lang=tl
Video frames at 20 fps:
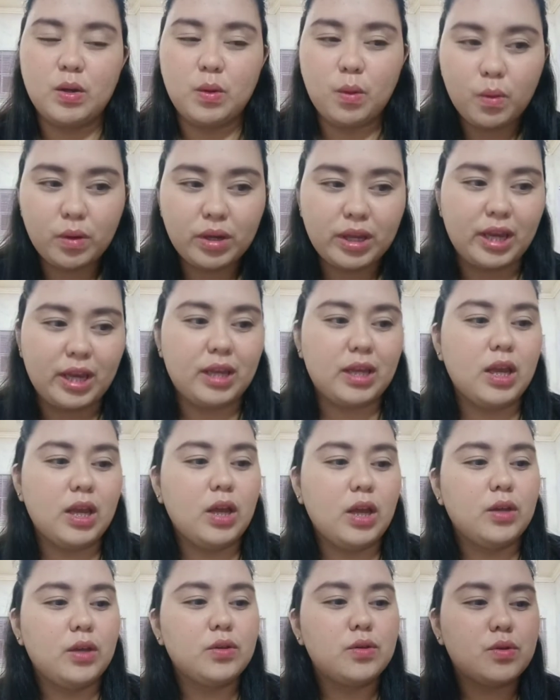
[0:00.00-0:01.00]
Okay.
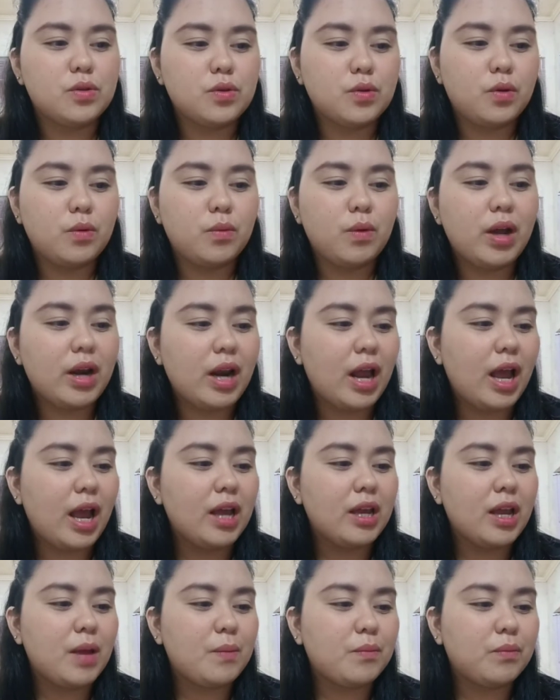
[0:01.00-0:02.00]
So, what
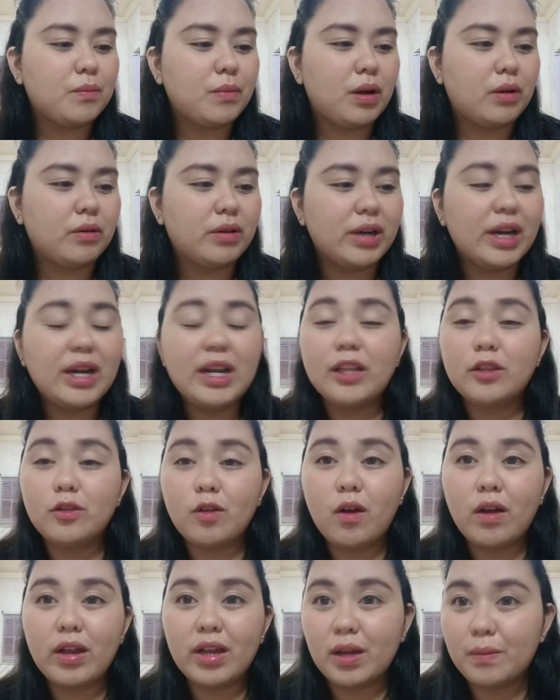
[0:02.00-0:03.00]
I am really
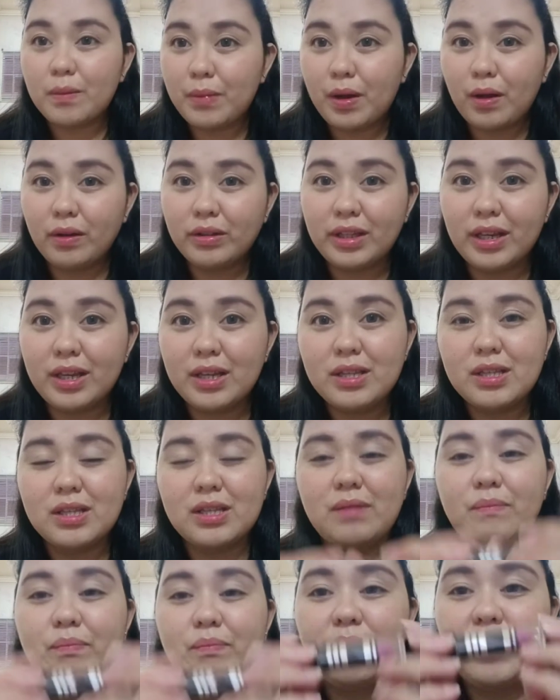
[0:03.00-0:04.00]
talking about
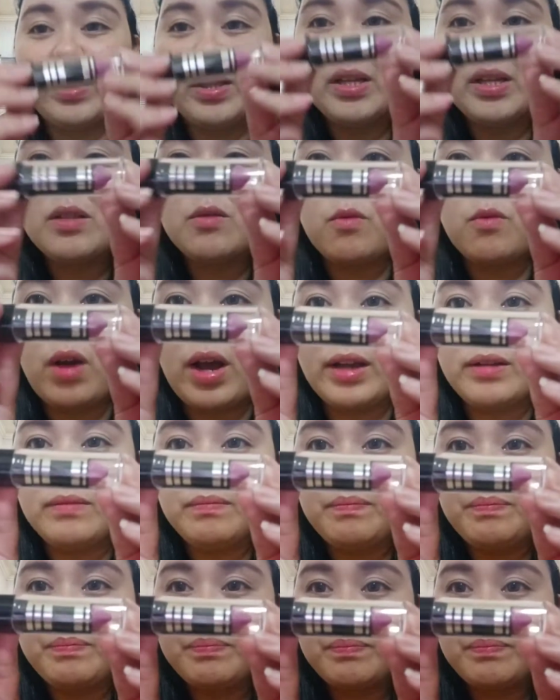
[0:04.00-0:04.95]
is this one.